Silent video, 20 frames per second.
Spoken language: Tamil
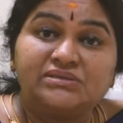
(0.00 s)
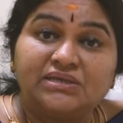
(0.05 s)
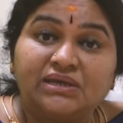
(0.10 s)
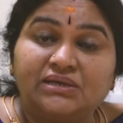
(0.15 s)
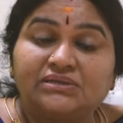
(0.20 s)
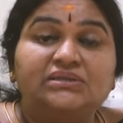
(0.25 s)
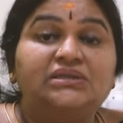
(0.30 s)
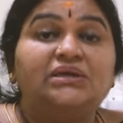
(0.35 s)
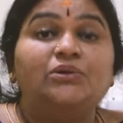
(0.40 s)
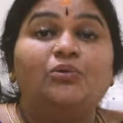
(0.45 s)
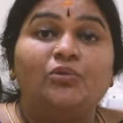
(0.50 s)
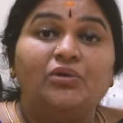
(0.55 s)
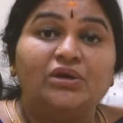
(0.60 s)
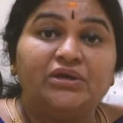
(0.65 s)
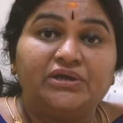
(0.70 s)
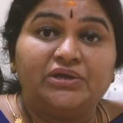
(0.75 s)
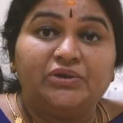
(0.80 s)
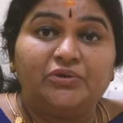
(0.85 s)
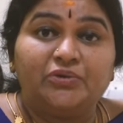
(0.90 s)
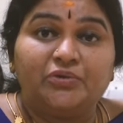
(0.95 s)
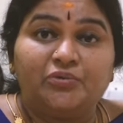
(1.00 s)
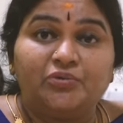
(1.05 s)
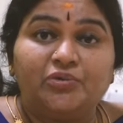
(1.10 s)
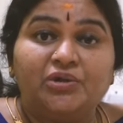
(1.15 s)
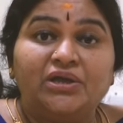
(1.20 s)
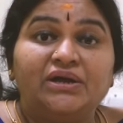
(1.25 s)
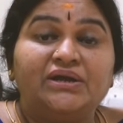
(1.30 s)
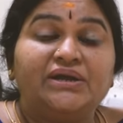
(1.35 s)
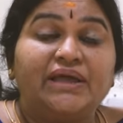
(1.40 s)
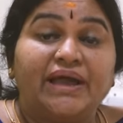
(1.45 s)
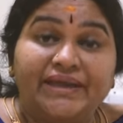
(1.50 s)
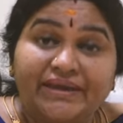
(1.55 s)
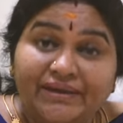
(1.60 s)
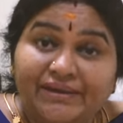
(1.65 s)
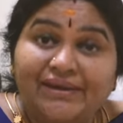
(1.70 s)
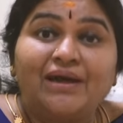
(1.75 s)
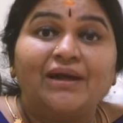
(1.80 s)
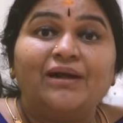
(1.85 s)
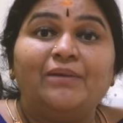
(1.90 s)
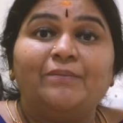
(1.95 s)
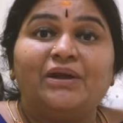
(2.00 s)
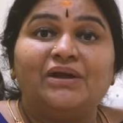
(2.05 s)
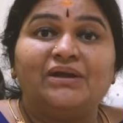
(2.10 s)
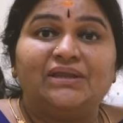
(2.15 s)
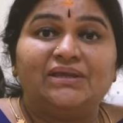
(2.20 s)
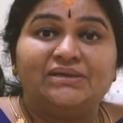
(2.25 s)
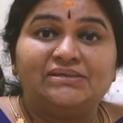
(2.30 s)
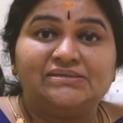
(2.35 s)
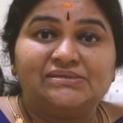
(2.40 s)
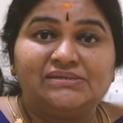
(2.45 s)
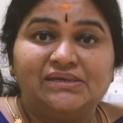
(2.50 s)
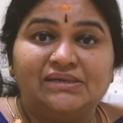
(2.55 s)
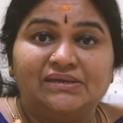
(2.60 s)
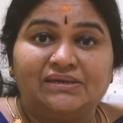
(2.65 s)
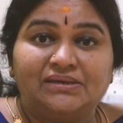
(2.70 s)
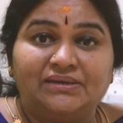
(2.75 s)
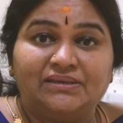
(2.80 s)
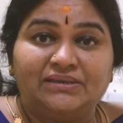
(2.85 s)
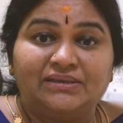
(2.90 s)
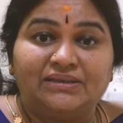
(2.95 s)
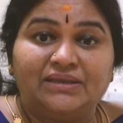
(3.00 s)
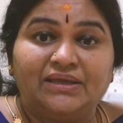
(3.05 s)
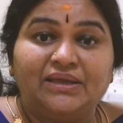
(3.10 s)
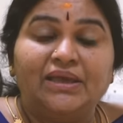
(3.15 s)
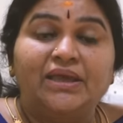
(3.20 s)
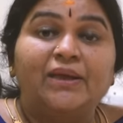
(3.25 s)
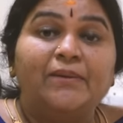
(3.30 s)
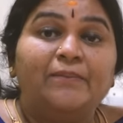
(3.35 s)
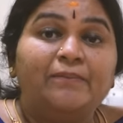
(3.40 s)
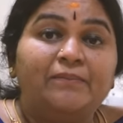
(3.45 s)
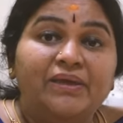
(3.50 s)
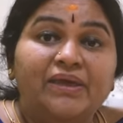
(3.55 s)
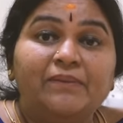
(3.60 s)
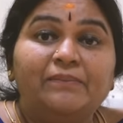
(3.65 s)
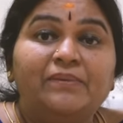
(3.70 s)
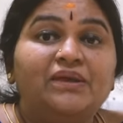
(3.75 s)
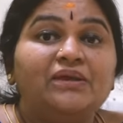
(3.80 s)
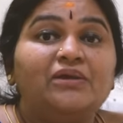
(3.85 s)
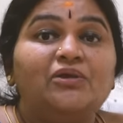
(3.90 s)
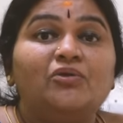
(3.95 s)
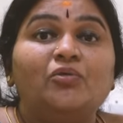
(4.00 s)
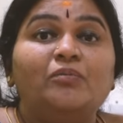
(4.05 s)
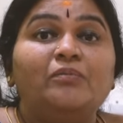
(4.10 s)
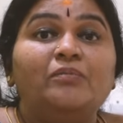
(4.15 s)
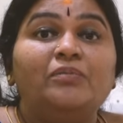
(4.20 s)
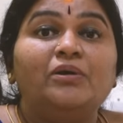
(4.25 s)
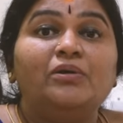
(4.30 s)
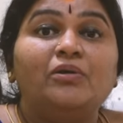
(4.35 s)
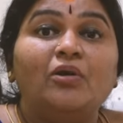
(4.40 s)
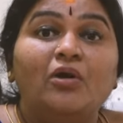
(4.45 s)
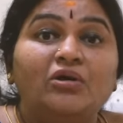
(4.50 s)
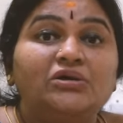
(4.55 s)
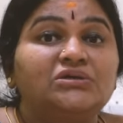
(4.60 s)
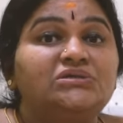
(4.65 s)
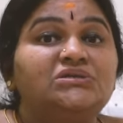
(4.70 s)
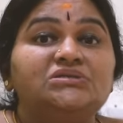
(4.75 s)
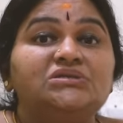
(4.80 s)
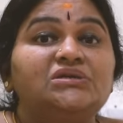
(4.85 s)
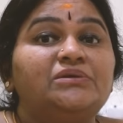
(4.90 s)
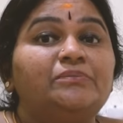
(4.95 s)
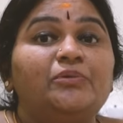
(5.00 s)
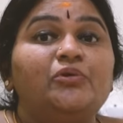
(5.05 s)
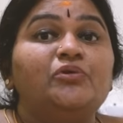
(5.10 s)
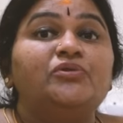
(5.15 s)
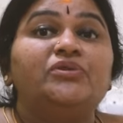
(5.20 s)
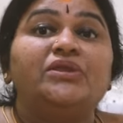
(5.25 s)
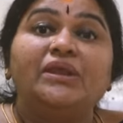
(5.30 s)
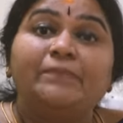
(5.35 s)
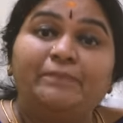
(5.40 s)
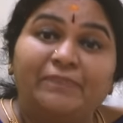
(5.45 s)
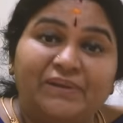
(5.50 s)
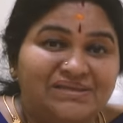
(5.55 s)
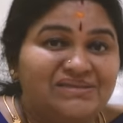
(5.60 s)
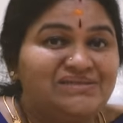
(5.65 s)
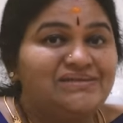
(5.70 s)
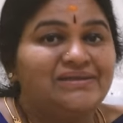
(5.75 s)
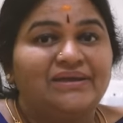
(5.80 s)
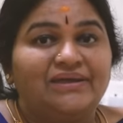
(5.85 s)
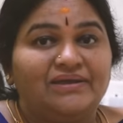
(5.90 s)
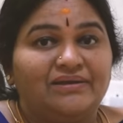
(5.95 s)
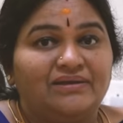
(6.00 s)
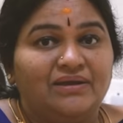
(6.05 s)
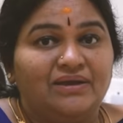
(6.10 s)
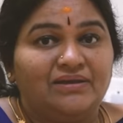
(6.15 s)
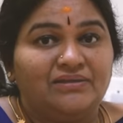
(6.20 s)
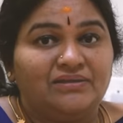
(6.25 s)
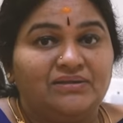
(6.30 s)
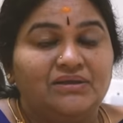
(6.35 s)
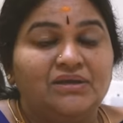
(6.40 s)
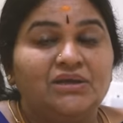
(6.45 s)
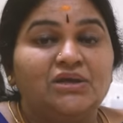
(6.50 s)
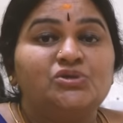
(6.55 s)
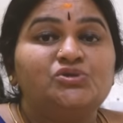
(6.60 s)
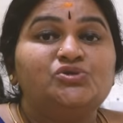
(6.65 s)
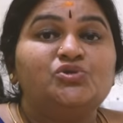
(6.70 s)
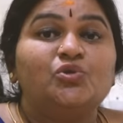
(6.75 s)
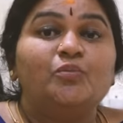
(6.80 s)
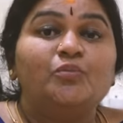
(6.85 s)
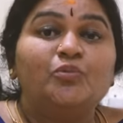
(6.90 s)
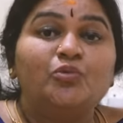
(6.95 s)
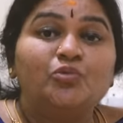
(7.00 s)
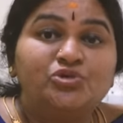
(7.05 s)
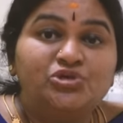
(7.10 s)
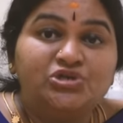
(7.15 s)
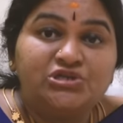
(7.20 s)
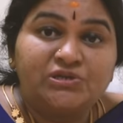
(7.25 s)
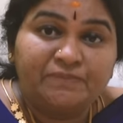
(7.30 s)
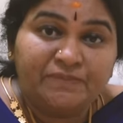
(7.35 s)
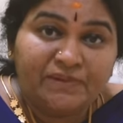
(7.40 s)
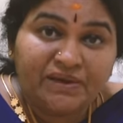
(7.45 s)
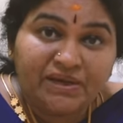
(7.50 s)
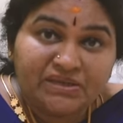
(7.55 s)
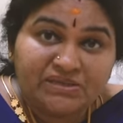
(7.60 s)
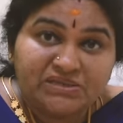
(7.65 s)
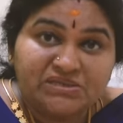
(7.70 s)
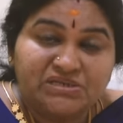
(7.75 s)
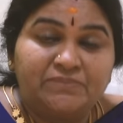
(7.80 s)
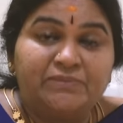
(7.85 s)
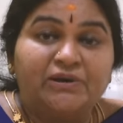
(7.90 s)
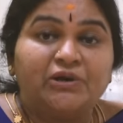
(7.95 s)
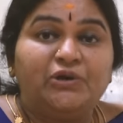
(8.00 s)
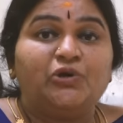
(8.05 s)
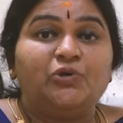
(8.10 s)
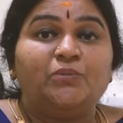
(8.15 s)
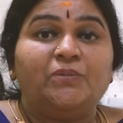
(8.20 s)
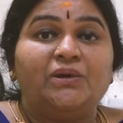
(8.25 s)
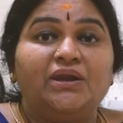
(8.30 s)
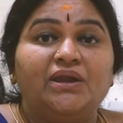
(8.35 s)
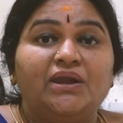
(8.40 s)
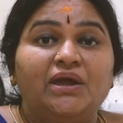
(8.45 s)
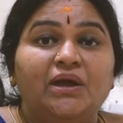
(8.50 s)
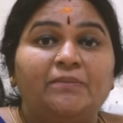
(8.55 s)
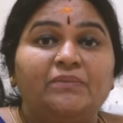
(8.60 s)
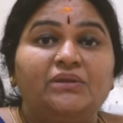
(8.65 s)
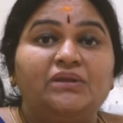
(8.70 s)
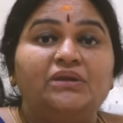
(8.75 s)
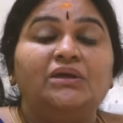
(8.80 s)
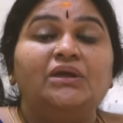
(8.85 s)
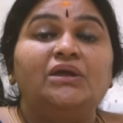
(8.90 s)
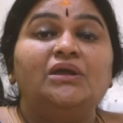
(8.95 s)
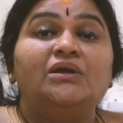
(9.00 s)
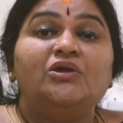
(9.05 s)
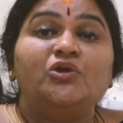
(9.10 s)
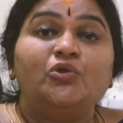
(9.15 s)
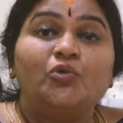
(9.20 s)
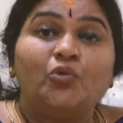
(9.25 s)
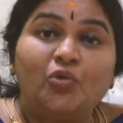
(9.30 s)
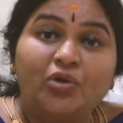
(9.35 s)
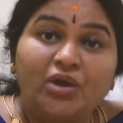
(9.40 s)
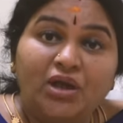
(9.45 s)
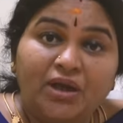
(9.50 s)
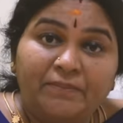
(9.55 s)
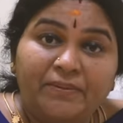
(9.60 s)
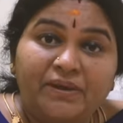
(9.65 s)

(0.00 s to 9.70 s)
சக்தி உங்களுக்கு இருக்கும் டயர்ட் ஆக மாட்டீங்க சீக்கிரத்தில் பேபிக்கு ரொம்ப ஆக்சிஜன் போகிறதுல பிரச்சனை இருக்காது ஸோ மூச்சு பயிற்சி மட்டுமல்லாமல் அல்லாமல் யோகா